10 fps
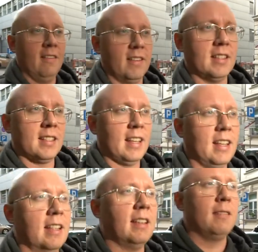więc
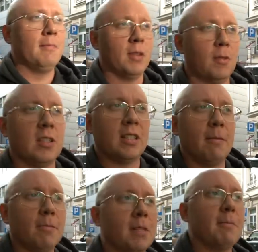będą jeszcze
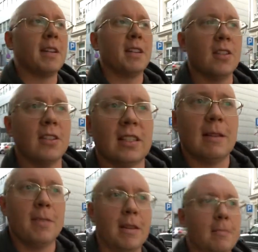tam przez parę dni
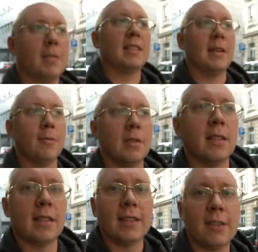dostępne przed całą
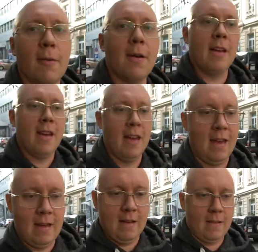licytacją.
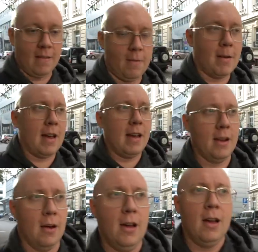Dobra, elo.